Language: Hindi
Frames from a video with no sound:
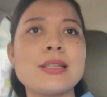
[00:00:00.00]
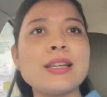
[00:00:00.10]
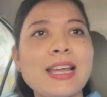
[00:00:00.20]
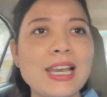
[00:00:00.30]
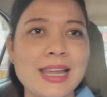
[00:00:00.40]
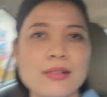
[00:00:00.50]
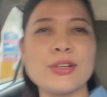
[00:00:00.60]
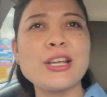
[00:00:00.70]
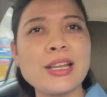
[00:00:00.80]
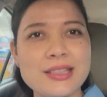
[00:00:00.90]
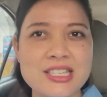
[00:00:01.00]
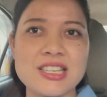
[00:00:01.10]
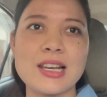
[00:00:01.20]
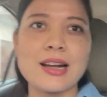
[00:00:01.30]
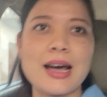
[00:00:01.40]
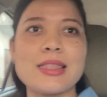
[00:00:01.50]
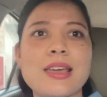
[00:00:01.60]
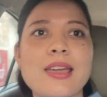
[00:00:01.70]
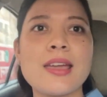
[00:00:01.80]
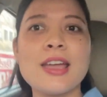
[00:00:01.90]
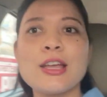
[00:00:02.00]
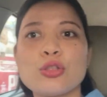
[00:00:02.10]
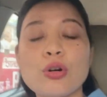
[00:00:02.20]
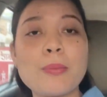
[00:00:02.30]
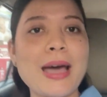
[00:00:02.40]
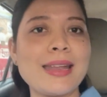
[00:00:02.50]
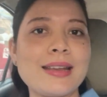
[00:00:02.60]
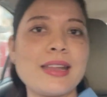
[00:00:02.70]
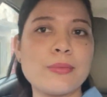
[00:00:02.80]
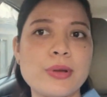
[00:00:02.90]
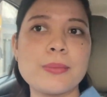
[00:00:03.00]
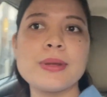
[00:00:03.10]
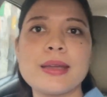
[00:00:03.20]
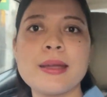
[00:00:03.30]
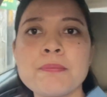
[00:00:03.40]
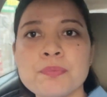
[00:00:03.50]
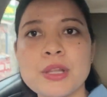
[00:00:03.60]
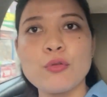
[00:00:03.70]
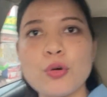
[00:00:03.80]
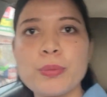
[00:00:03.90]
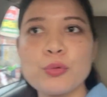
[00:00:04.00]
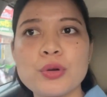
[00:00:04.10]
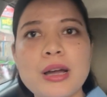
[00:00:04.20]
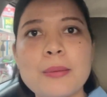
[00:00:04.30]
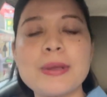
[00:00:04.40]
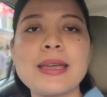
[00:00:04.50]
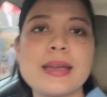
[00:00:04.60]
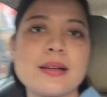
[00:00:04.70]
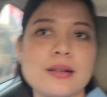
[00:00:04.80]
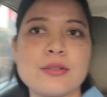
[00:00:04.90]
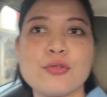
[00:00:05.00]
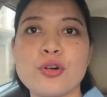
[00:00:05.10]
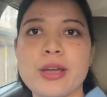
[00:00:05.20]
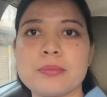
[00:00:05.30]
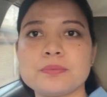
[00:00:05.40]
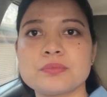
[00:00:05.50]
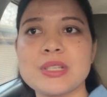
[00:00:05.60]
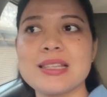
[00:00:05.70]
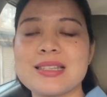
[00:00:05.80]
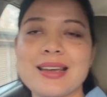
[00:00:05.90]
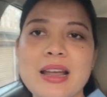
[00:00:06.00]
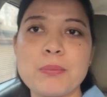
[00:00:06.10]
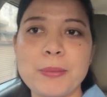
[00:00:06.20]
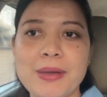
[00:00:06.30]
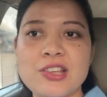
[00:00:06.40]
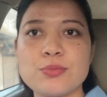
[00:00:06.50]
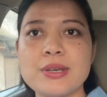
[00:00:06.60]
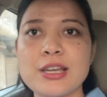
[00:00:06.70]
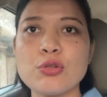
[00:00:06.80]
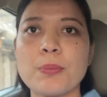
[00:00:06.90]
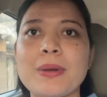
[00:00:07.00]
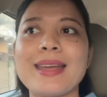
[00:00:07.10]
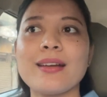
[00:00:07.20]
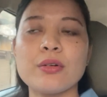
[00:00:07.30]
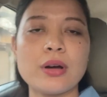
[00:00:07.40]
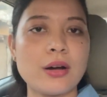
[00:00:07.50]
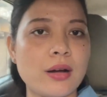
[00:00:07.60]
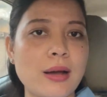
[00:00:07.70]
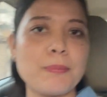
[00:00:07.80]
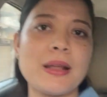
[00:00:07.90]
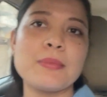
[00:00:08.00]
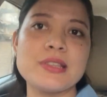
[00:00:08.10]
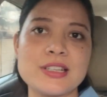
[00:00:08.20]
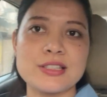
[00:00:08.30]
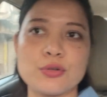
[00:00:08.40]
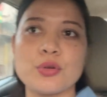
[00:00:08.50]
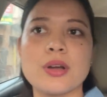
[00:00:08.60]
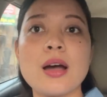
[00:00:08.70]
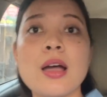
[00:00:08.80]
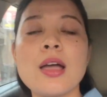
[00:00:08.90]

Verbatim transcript: ये ये चीज़ें लगाते हैं तो हमारे एक नेबर भी हैं वो भी उनका भी एक वो है इंस्टाग्राम पे पेज भी है तो अपने अपना बिजनेस है उनका